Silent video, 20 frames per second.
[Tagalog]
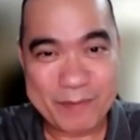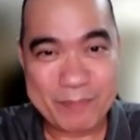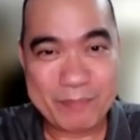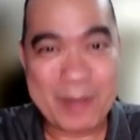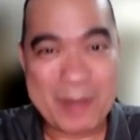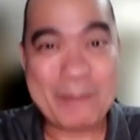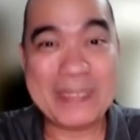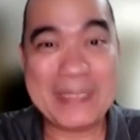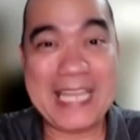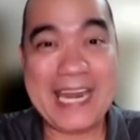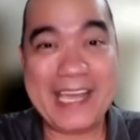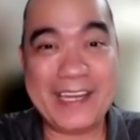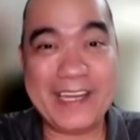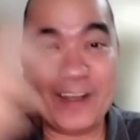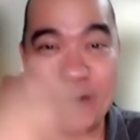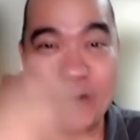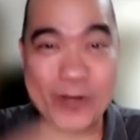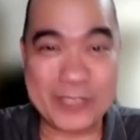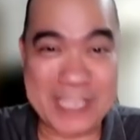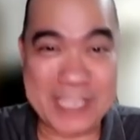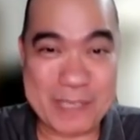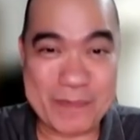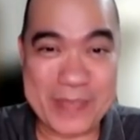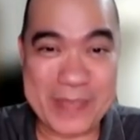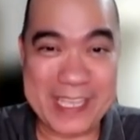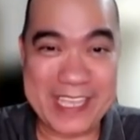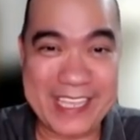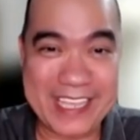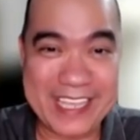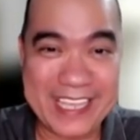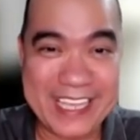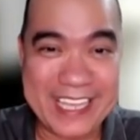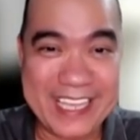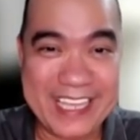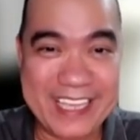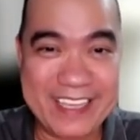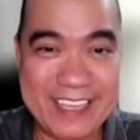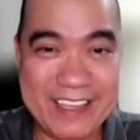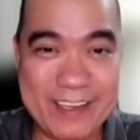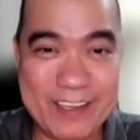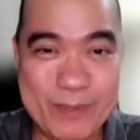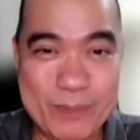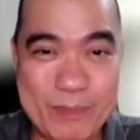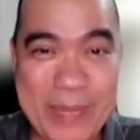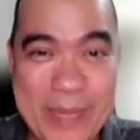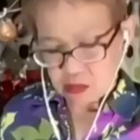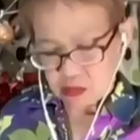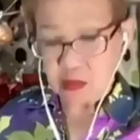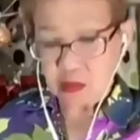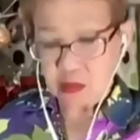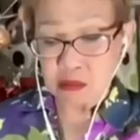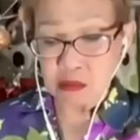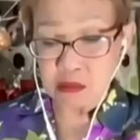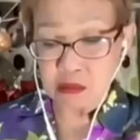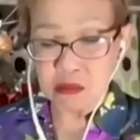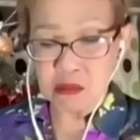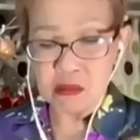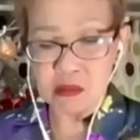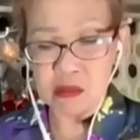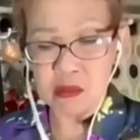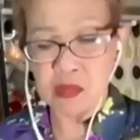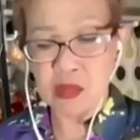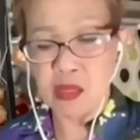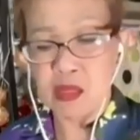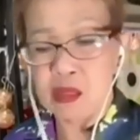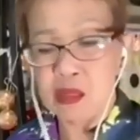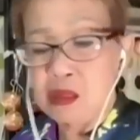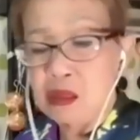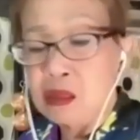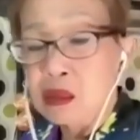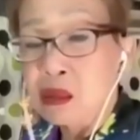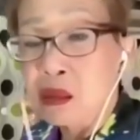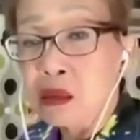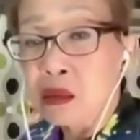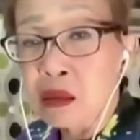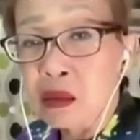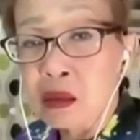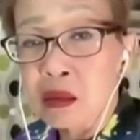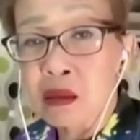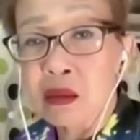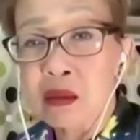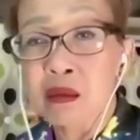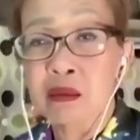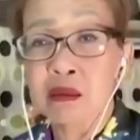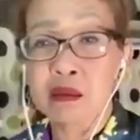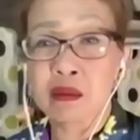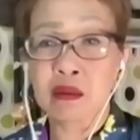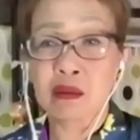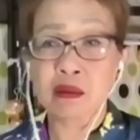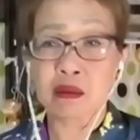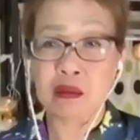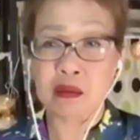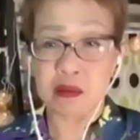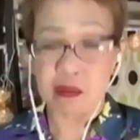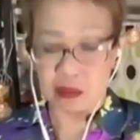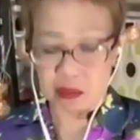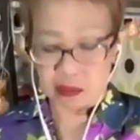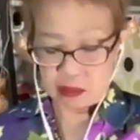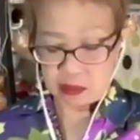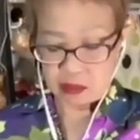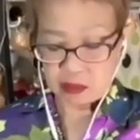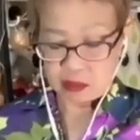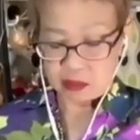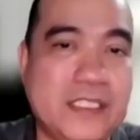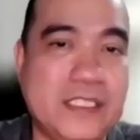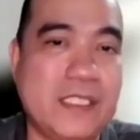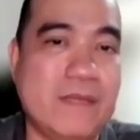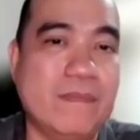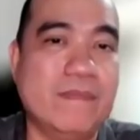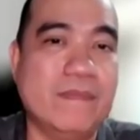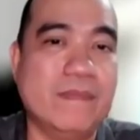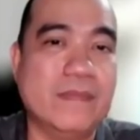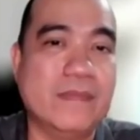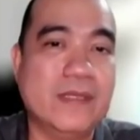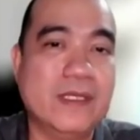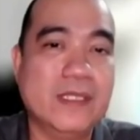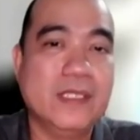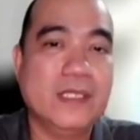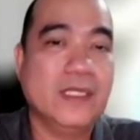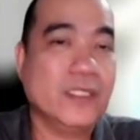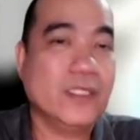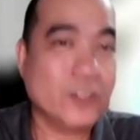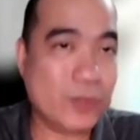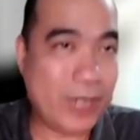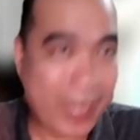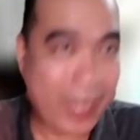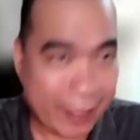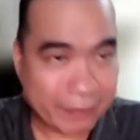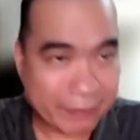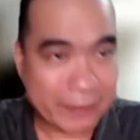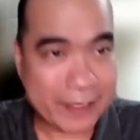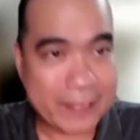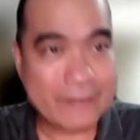papadala ka ng OTP. Mm-hmm. Para confirm mo na ikaw 'yon, eto wala silang na-receive. So lahat ng